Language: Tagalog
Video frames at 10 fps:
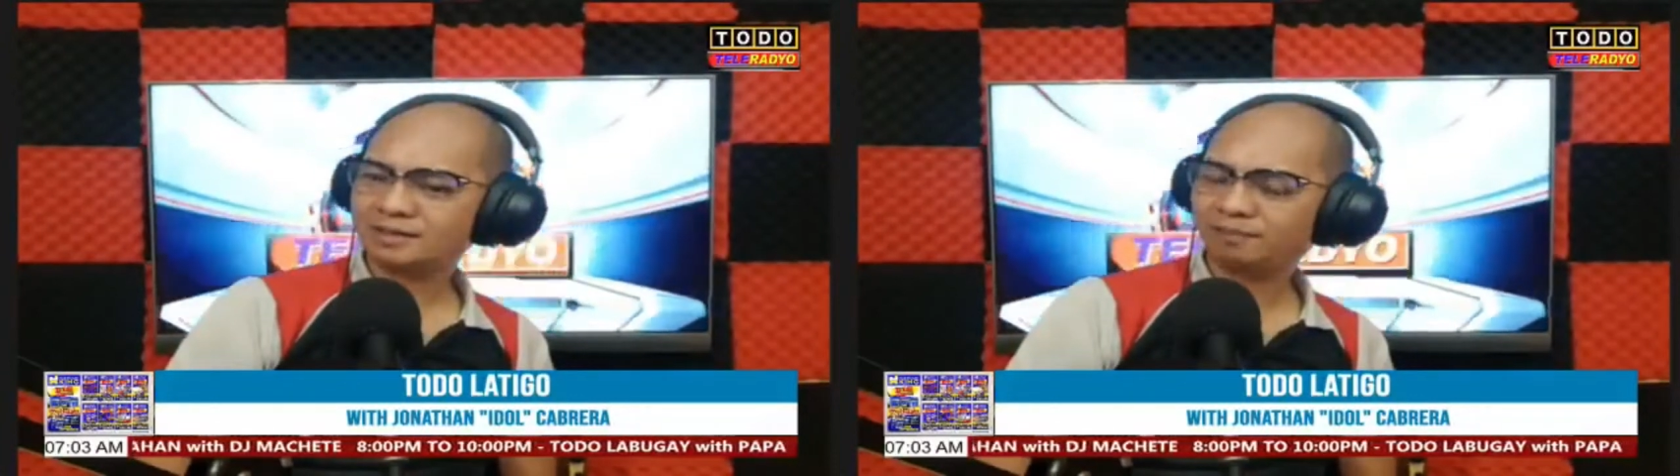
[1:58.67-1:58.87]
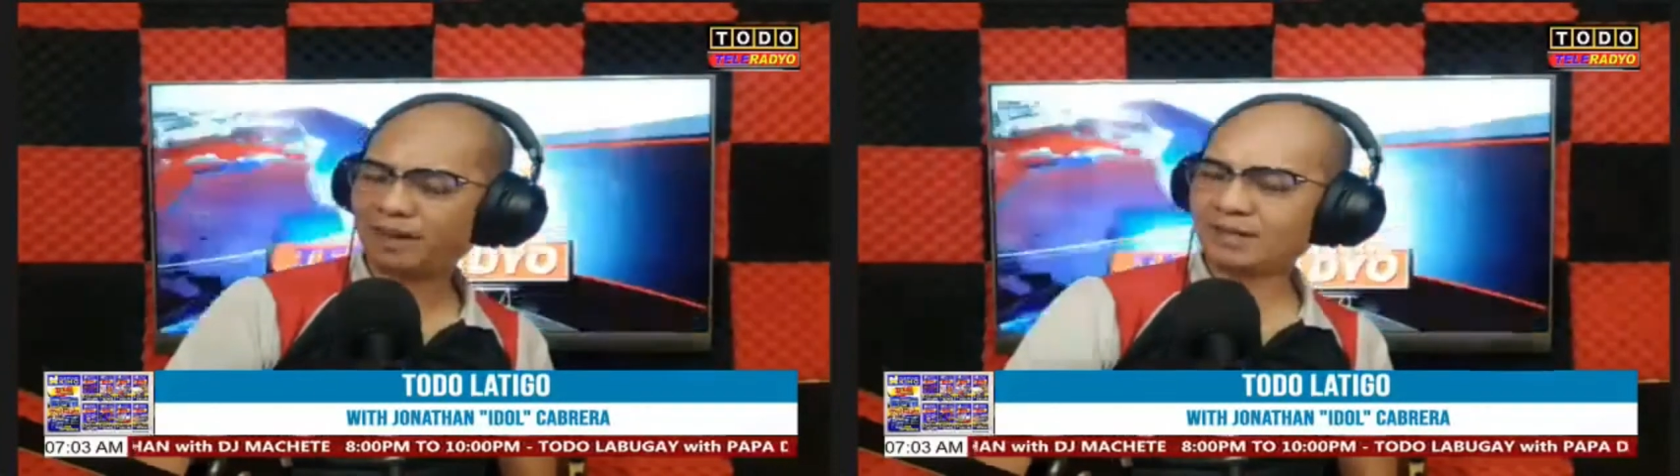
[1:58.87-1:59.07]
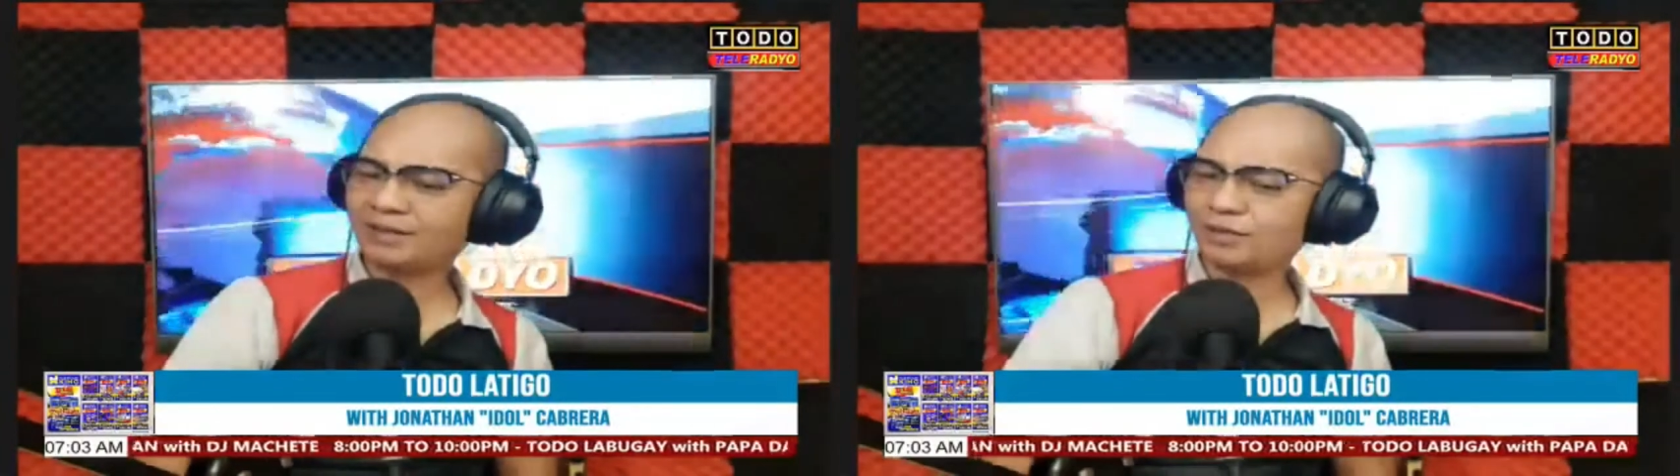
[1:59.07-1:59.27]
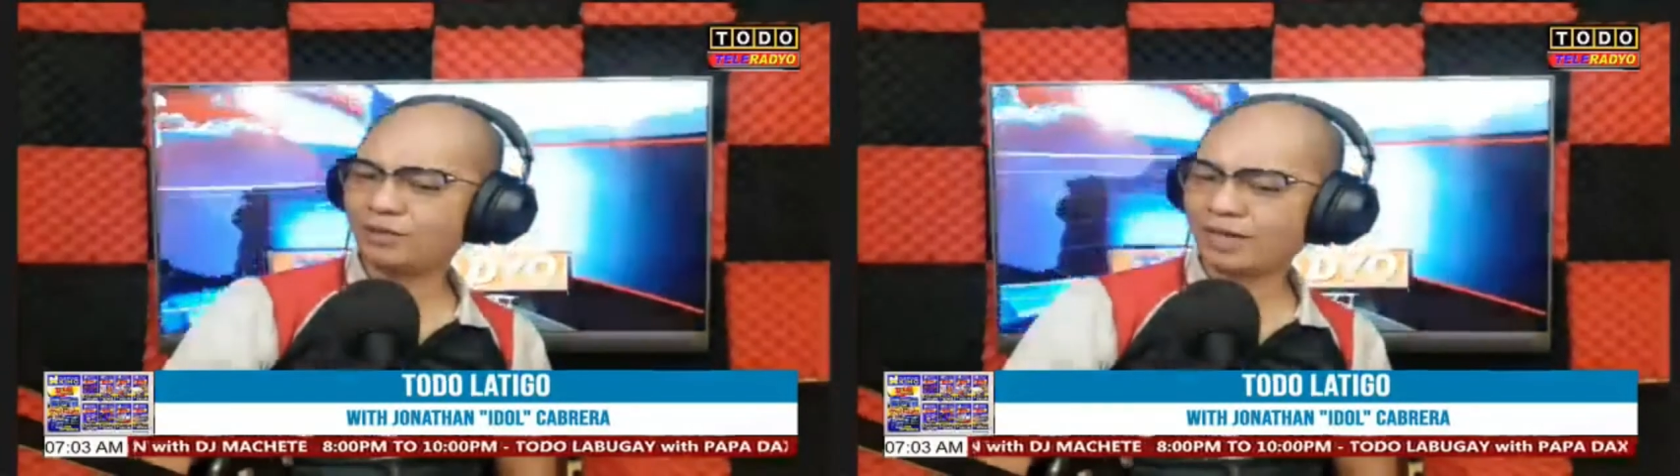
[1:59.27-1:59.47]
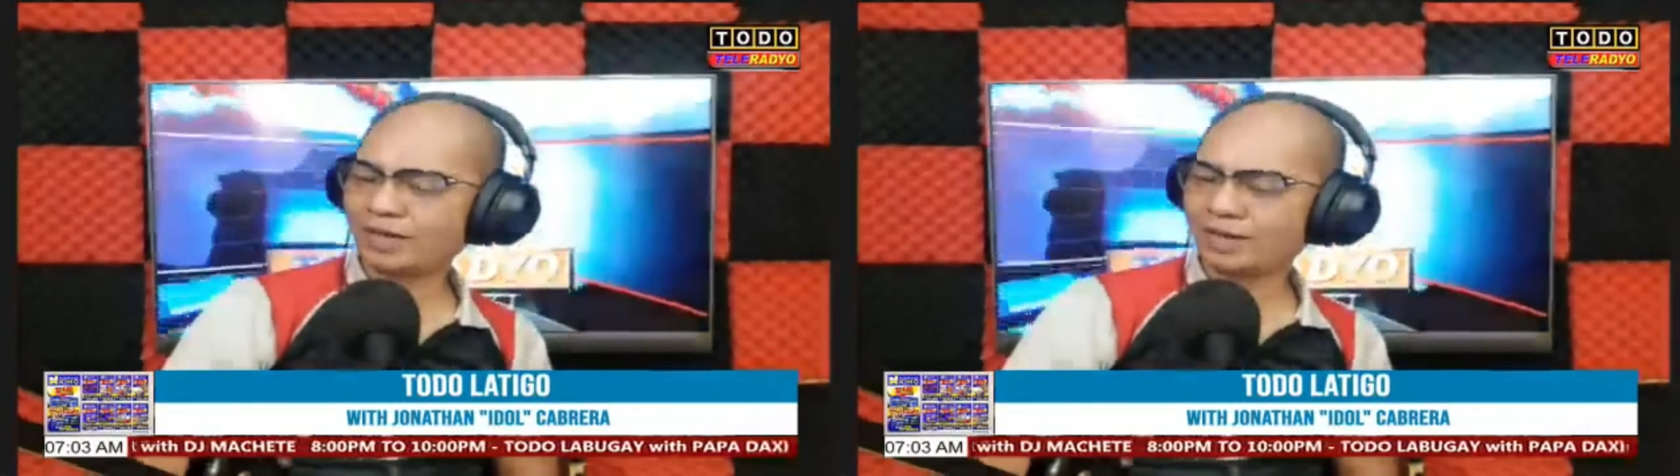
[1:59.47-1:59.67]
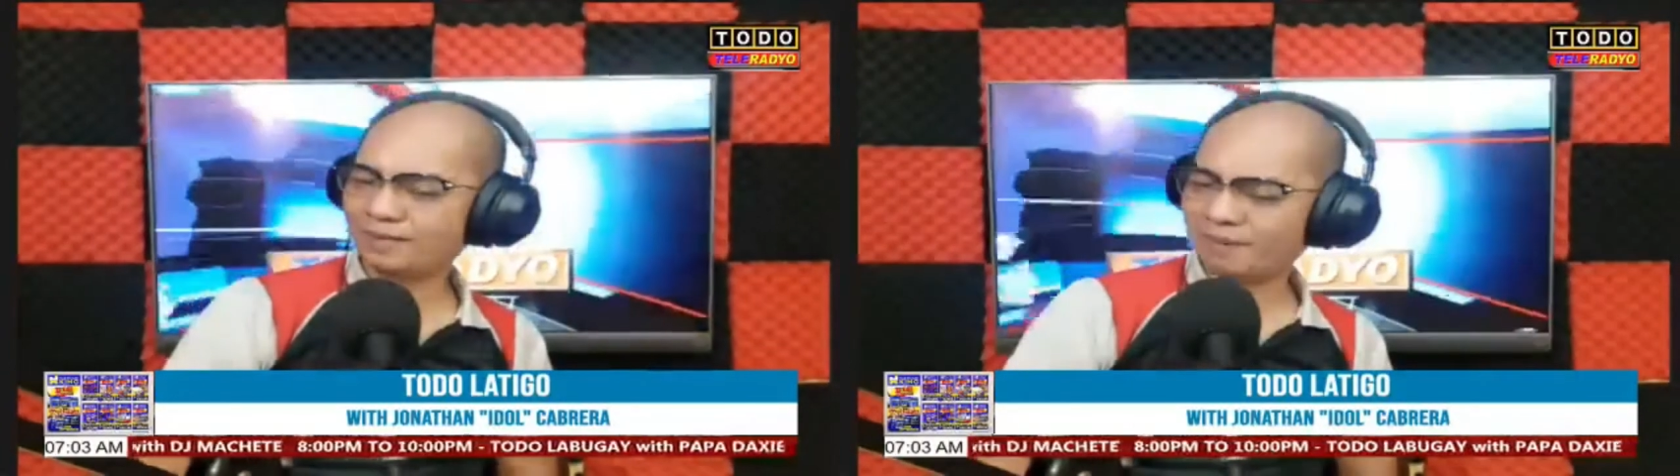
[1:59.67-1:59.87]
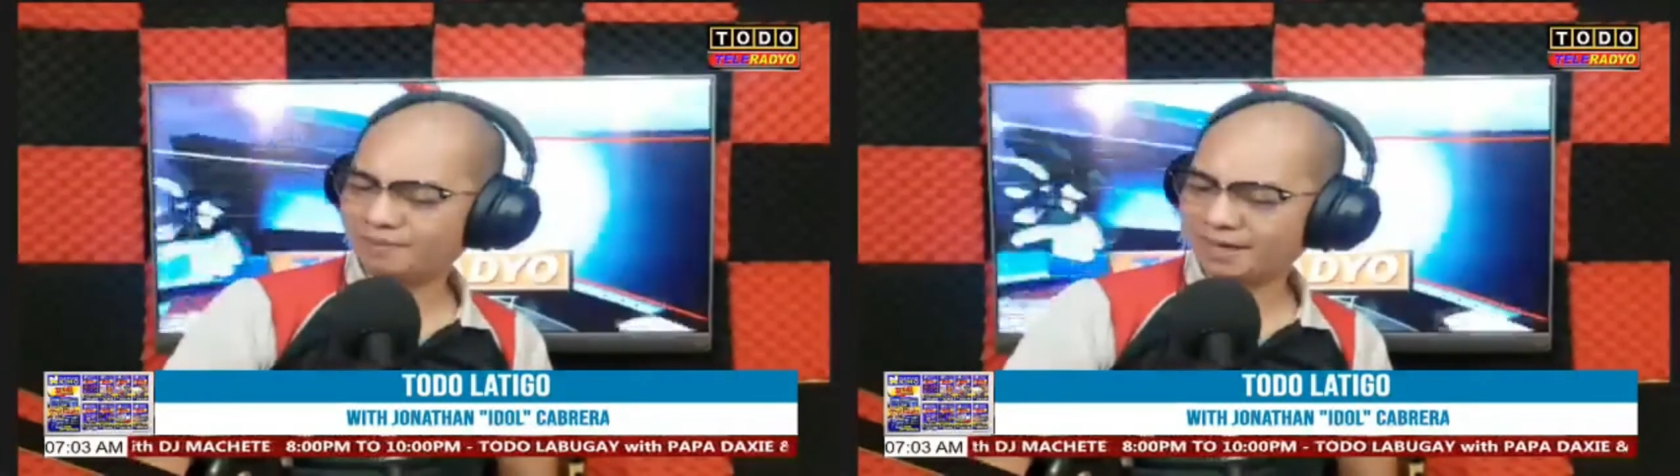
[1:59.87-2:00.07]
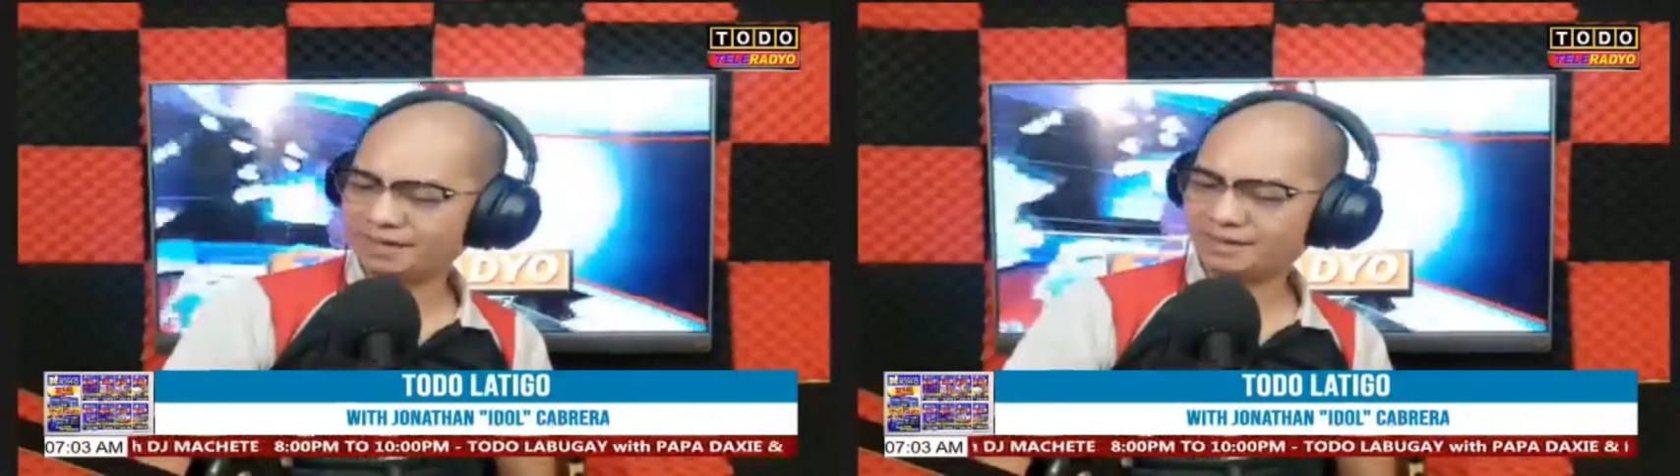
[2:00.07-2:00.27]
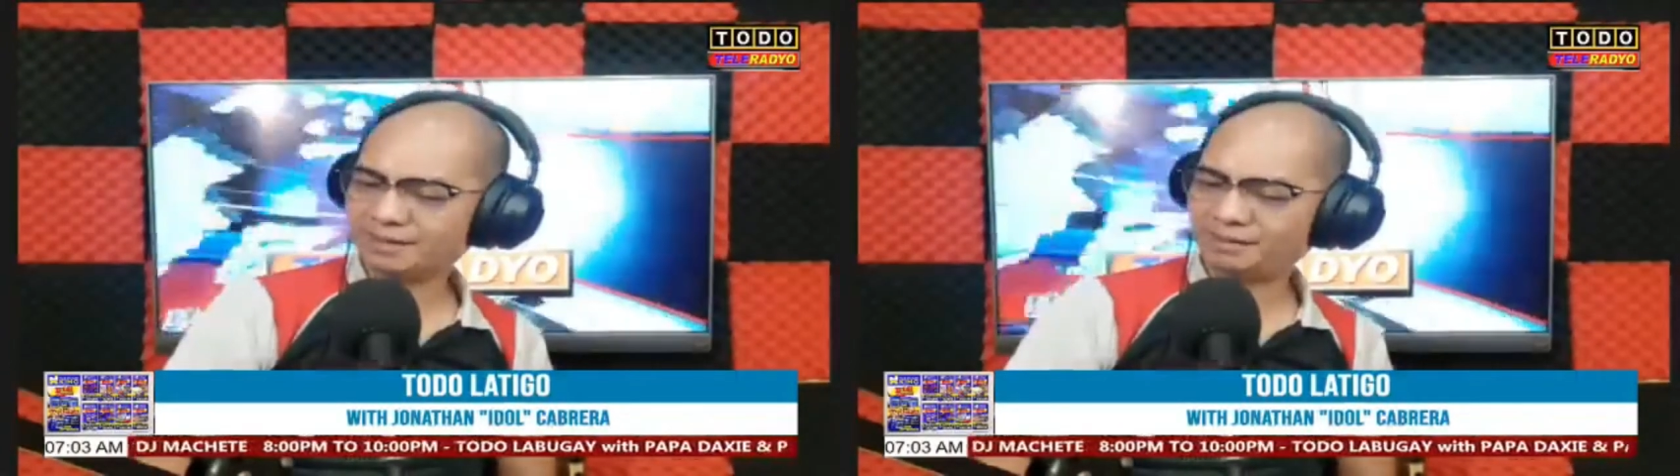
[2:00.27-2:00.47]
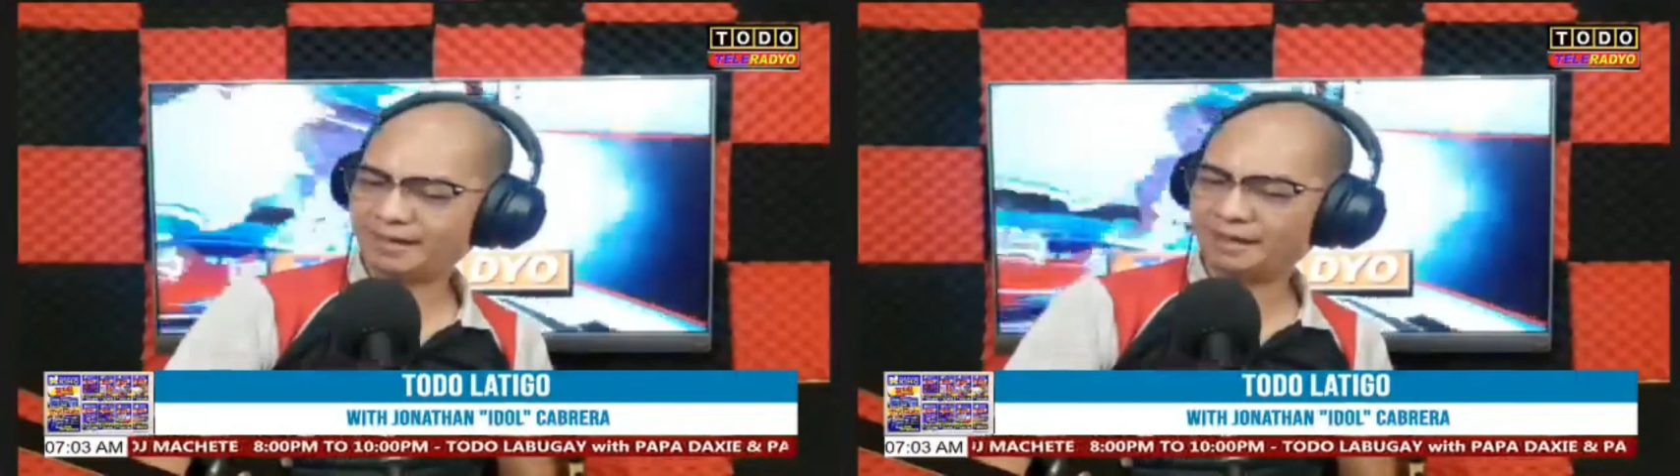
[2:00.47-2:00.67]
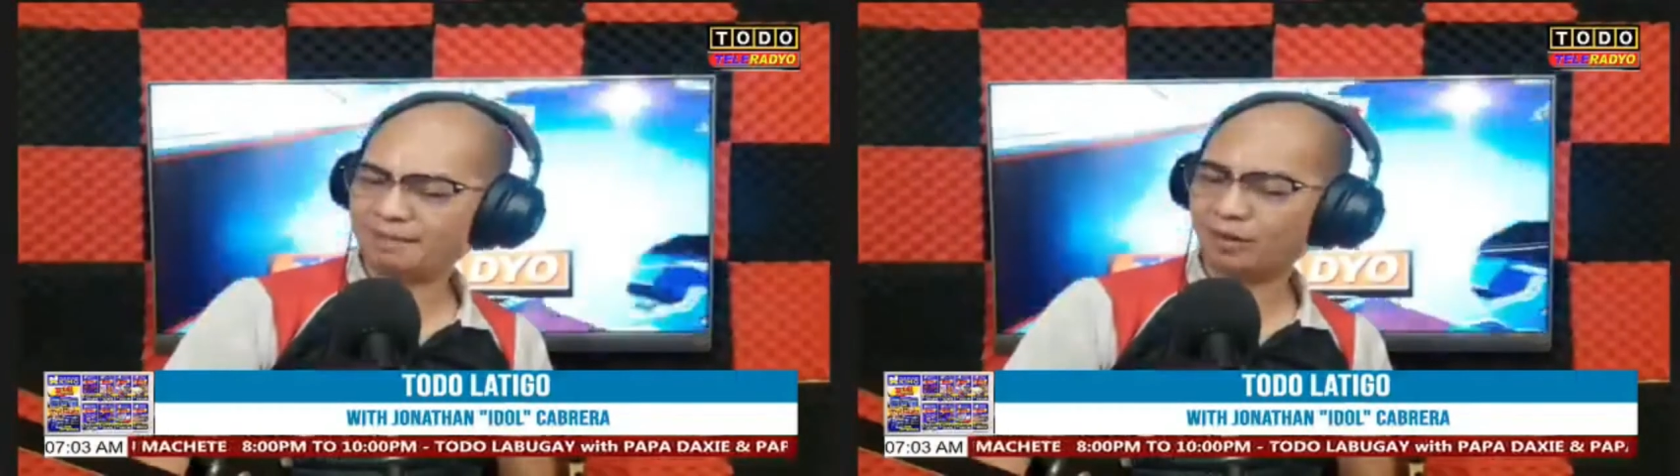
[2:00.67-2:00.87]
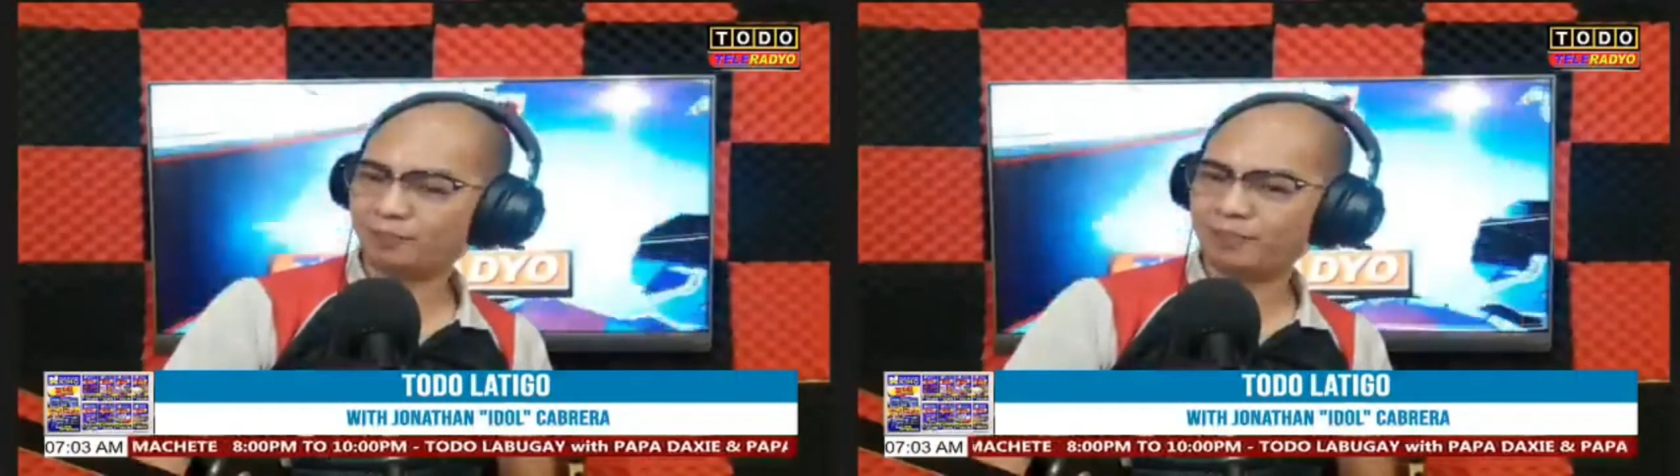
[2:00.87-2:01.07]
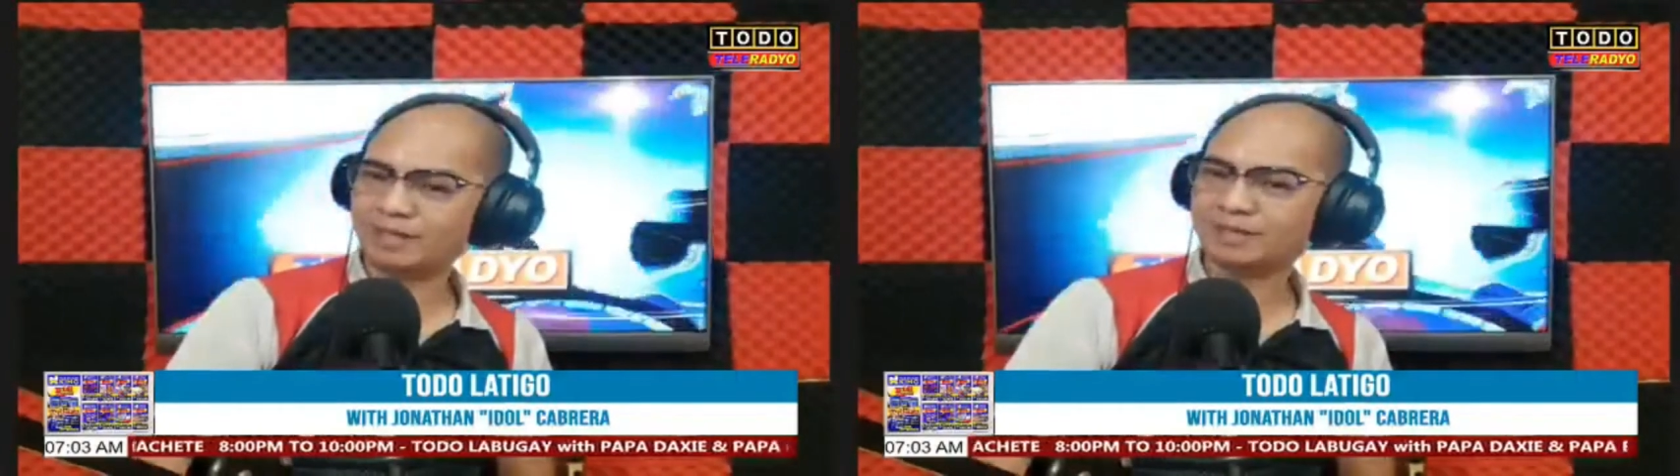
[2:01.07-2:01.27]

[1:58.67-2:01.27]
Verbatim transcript: particularly mga biyan sa mga development